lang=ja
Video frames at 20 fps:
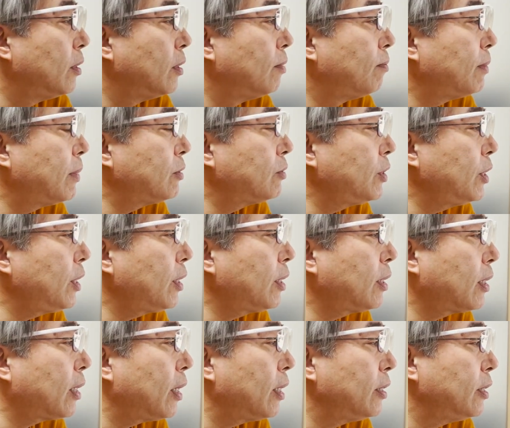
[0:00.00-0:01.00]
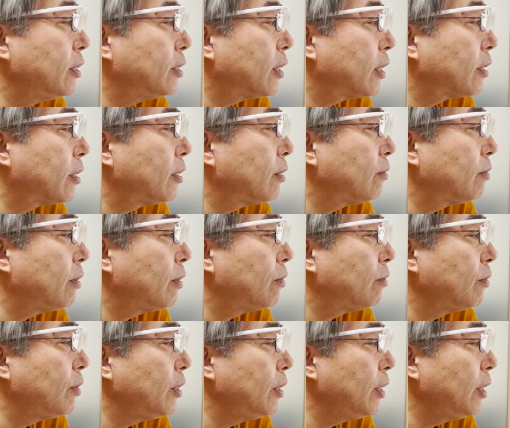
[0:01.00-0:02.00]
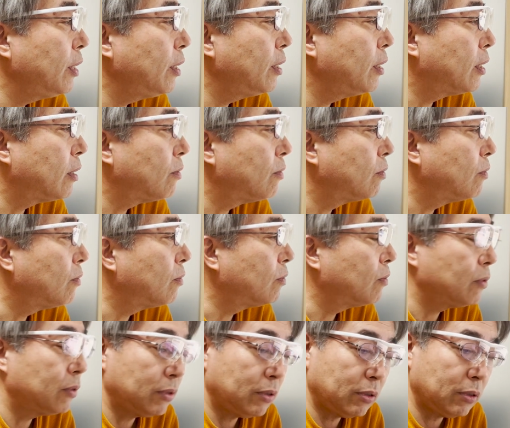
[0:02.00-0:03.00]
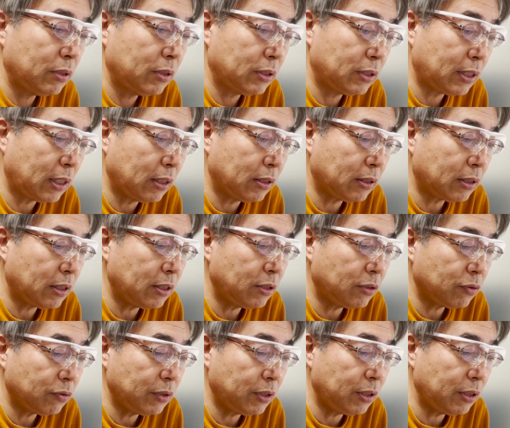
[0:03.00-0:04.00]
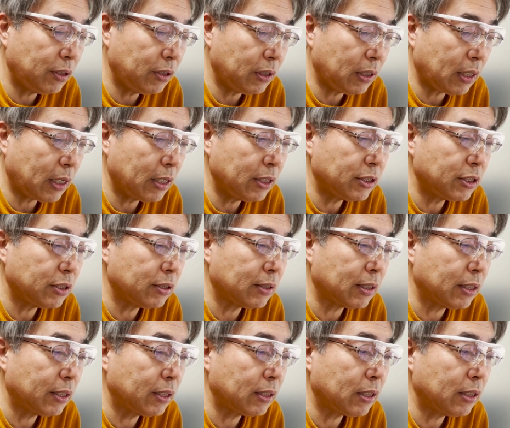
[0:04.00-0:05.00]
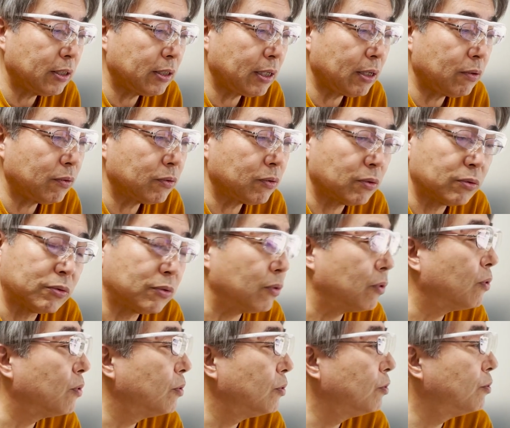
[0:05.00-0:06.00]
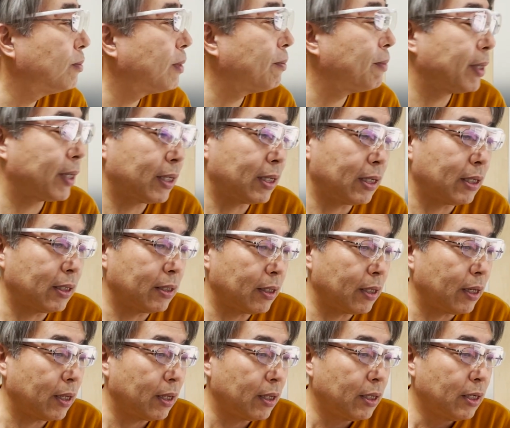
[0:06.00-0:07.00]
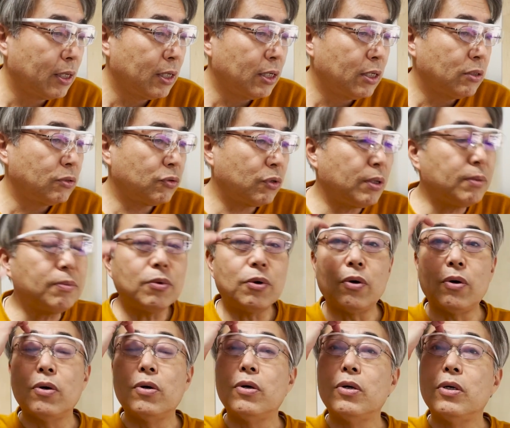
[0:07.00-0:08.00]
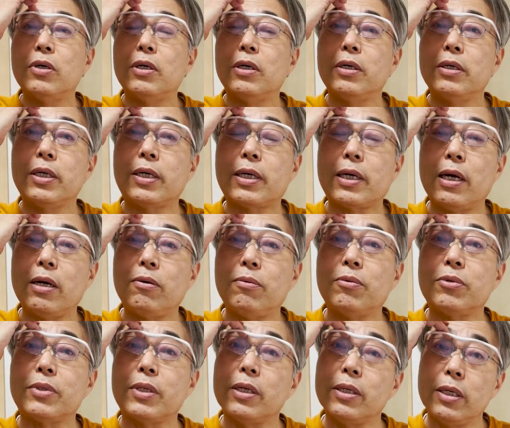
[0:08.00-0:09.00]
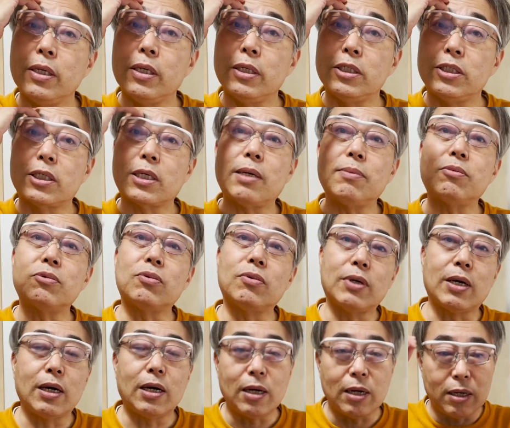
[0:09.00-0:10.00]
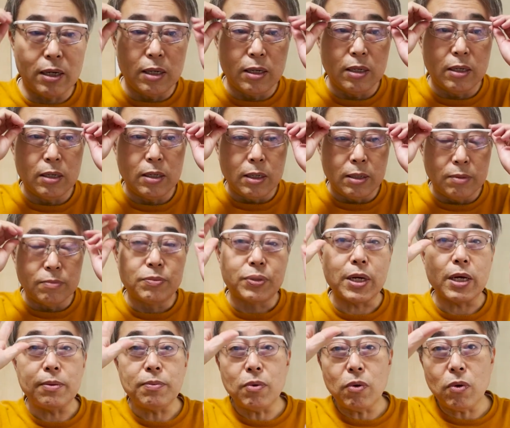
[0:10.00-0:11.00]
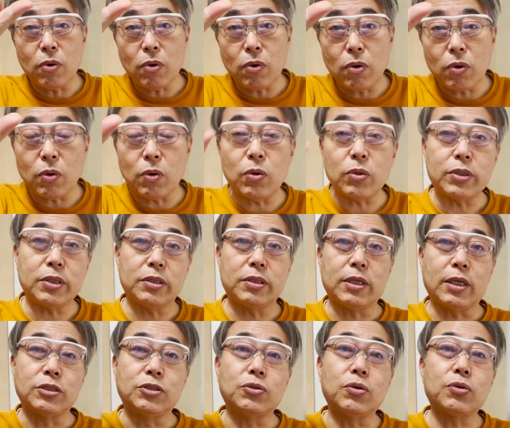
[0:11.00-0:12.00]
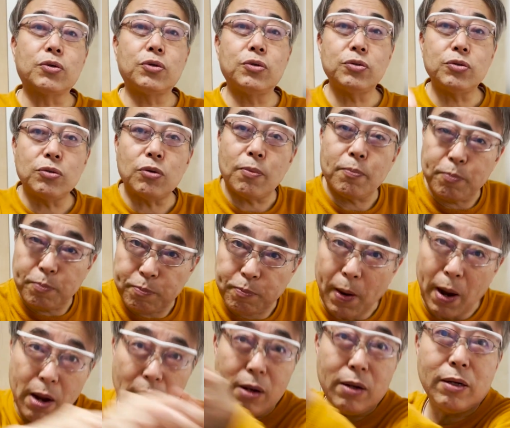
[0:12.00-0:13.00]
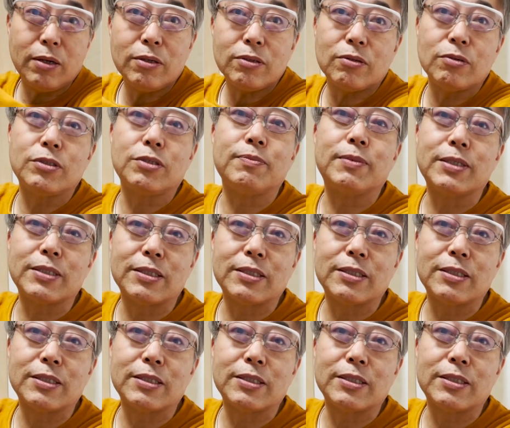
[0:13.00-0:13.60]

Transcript: まず1回にさっき言ったように、あの、最初に阪神がいきなり点を取るという場面からで、それも1回表に近本が、プレイボーって言った初球をバーンと打ちま